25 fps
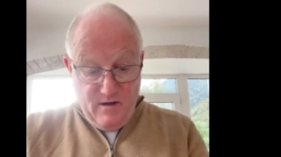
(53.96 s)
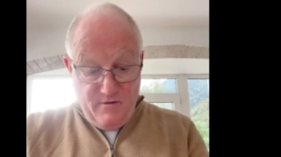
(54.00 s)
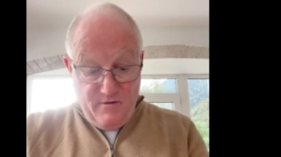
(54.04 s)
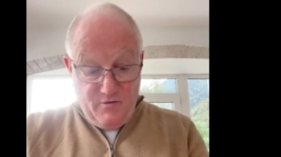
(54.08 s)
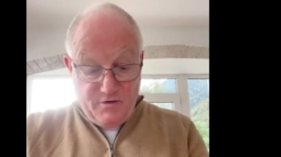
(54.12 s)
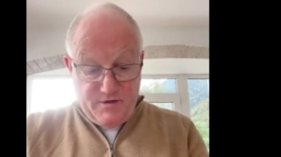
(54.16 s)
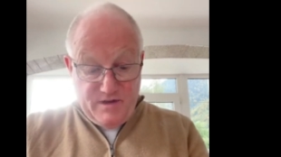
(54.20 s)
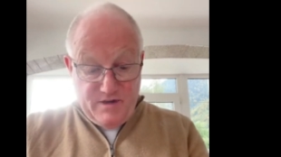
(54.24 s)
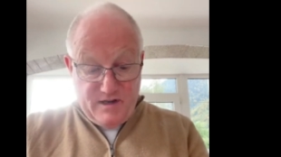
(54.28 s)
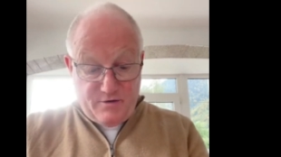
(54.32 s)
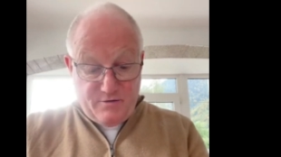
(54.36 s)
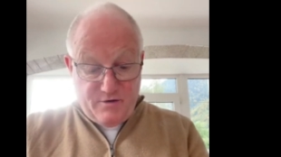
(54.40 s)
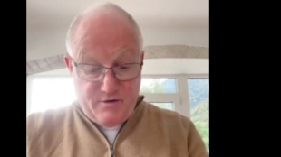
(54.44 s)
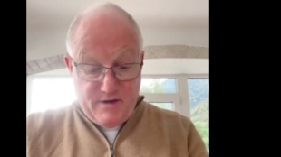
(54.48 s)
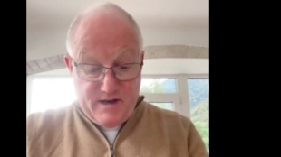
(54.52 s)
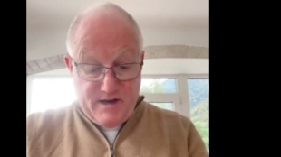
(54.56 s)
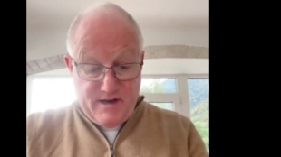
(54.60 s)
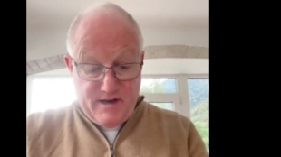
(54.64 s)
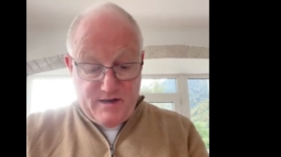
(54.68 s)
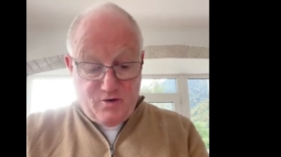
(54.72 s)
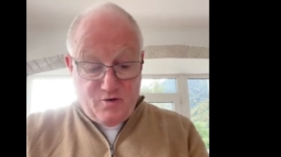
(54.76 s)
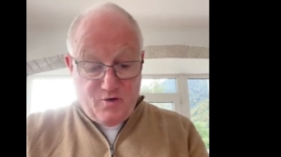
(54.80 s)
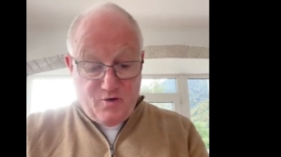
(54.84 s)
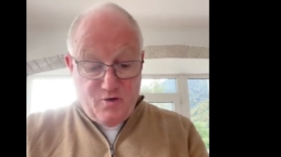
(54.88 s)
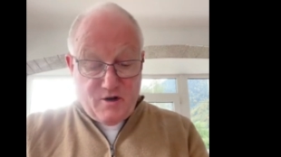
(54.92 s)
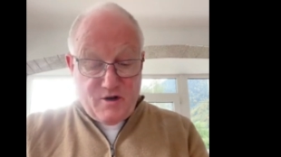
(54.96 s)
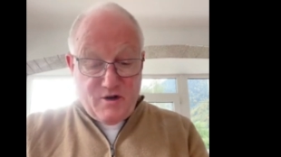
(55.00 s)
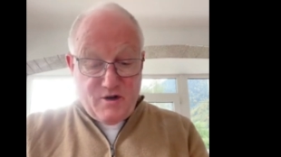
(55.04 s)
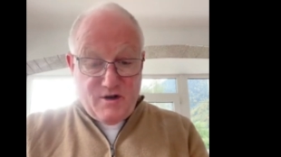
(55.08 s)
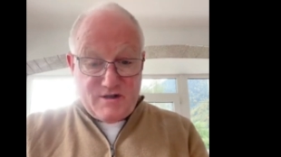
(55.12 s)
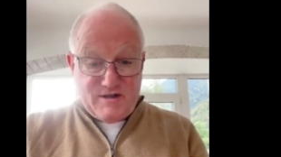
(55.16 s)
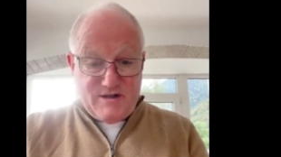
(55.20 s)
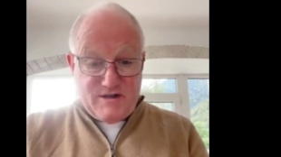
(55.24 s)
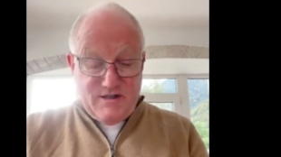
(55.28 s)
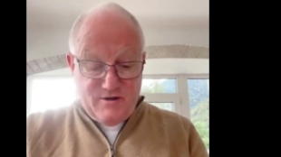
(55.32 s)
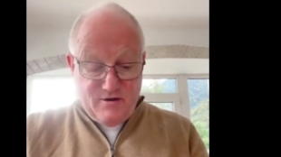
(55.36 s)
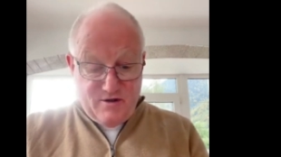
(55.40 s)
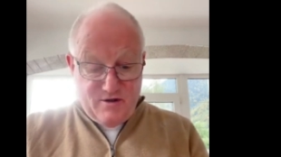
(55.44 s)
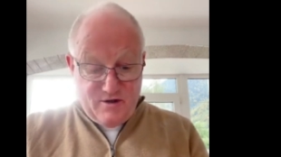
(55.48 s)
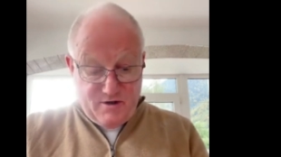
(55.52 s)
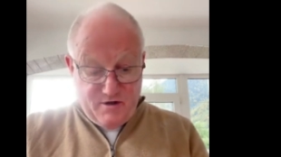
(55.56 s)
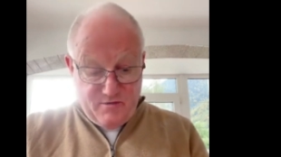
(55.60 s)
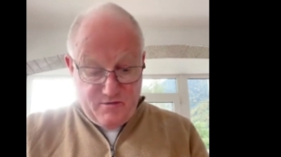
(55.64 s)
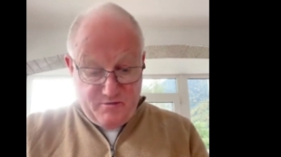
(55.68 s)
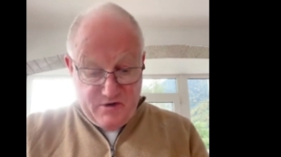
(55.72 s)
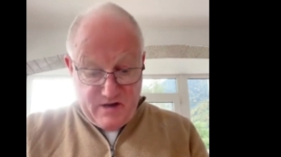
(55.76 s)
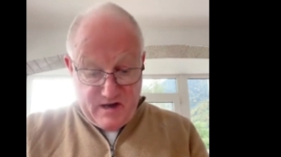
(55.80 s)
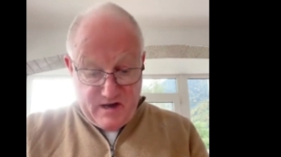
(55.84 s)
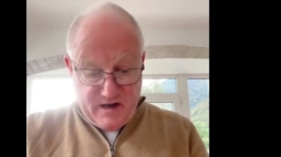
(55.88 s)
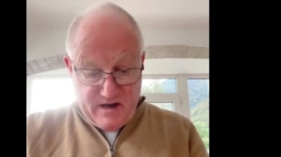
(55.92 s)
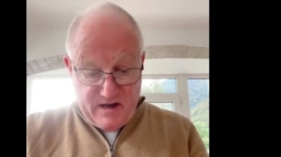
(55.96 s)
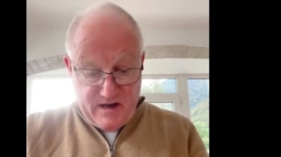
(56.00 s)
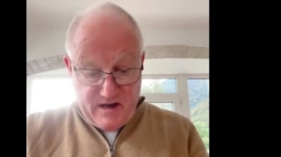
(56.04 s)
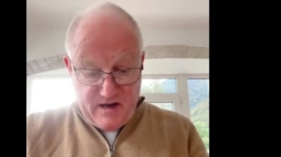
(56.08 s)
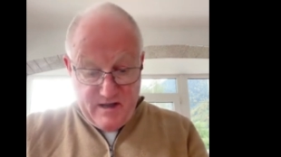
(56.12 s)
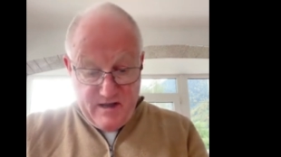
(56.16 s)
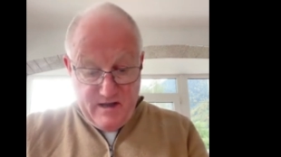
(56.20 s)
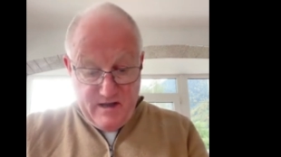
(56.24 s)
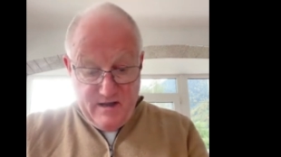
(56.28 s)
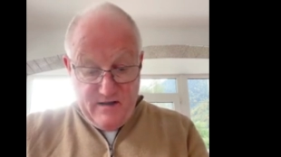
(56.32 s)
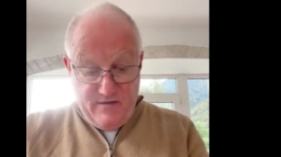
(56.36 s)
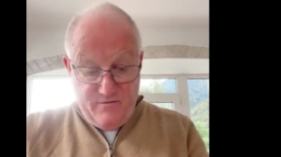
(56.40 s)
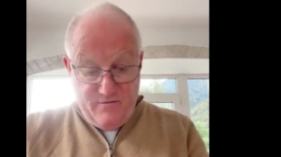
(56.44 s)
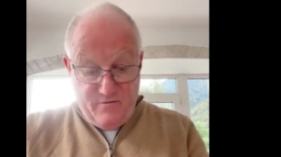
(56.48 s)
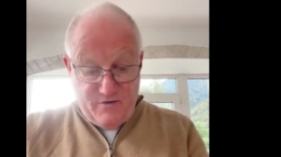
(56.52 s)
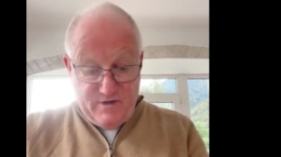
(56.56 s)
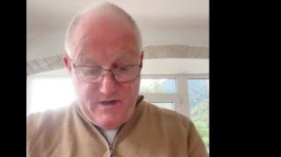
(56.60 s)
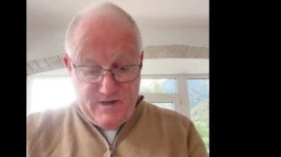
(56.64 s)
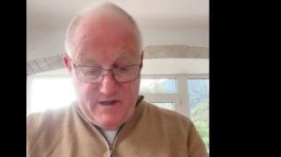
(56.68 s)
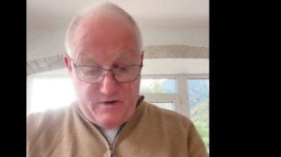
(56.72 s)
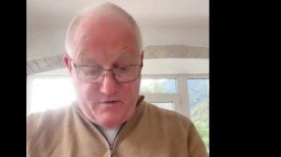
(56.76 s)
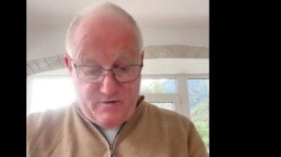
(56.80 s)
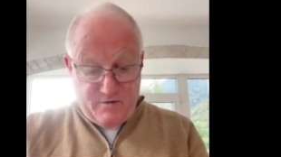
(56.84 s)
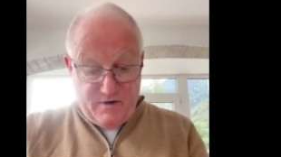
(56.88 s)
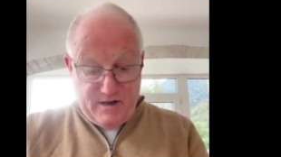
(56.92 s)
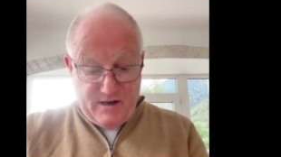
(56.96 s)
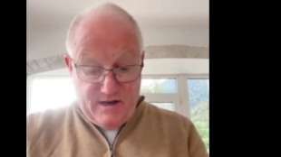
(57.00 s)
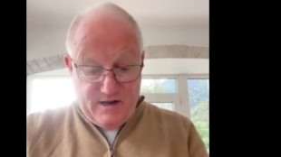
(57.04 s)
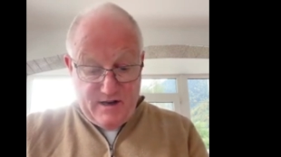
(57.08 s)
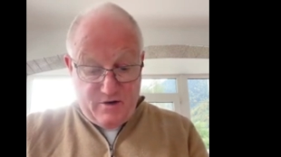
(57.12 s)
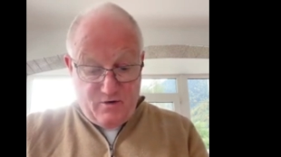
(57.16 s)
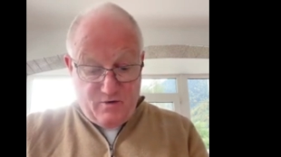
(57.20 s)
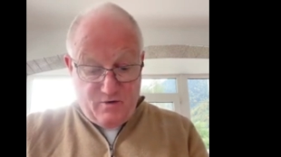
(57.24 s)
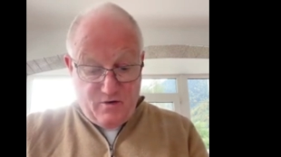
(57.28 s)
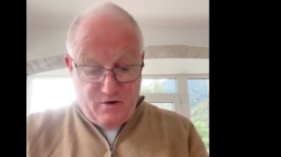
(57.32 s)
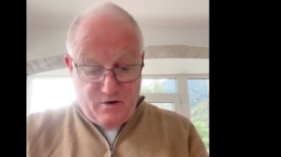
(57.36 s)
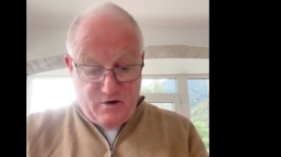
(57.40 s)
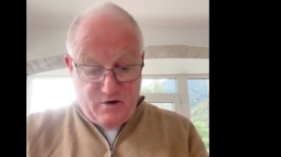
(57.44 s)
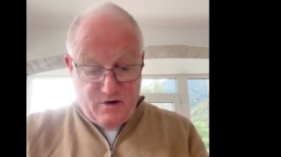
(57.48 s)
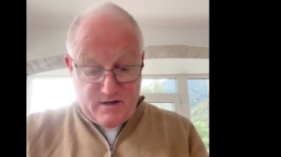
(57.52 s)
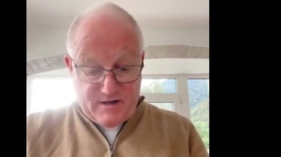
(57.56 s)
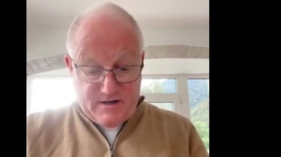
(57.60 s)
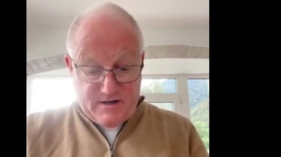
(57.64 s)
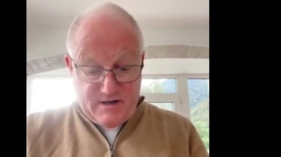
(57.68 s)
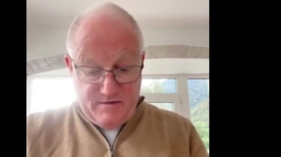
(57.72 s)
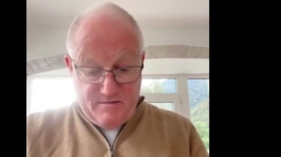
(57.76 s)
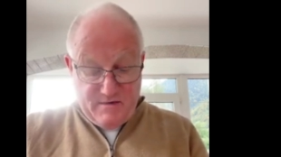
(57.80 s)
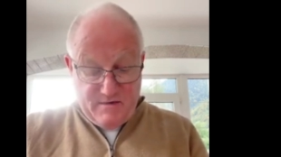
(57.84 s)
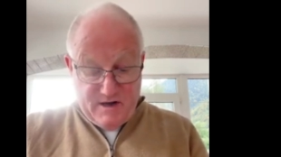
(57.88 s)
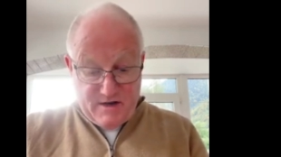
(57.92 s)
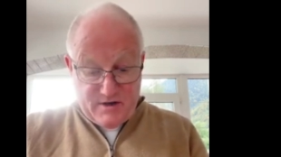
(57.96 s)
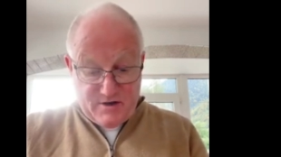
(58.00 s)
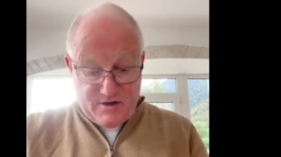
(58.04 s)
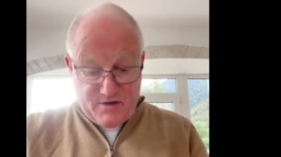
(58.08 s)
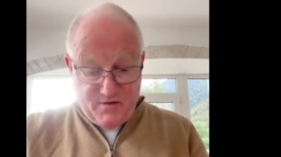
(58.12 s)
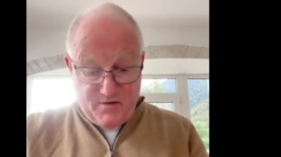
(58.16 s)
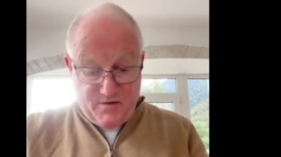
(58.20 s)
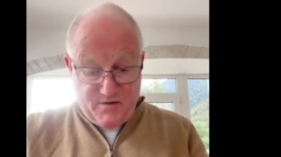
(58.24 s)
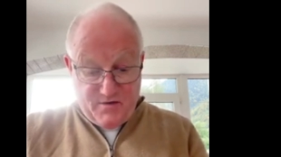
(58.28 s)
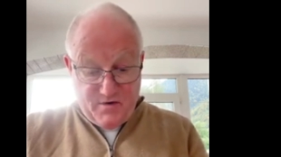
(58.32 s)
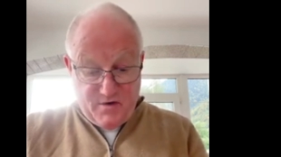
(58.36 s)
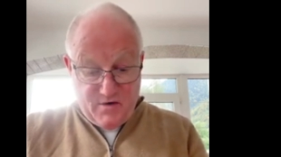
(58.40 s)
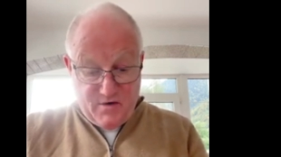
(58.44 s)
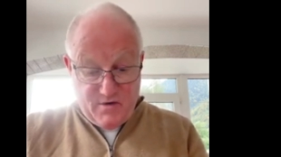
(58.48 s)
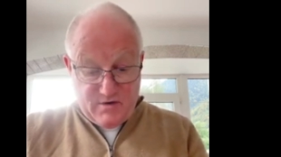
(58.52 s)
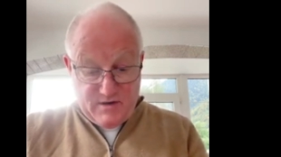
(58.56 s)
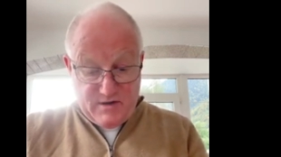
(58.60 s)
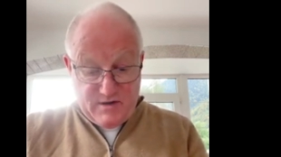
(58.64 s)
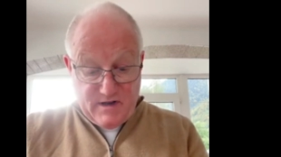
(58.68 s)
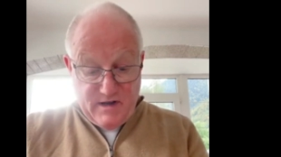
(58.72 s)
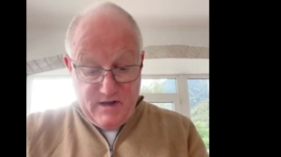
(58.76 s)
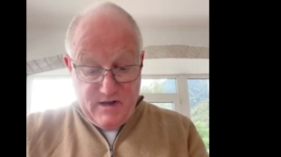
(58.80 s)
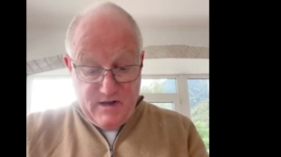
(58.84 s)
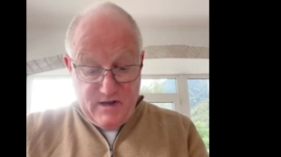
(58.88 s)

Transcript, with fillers: vous détruirez toutes leurs idoles de pierre, vous détruirez toutes leurs images de fonte,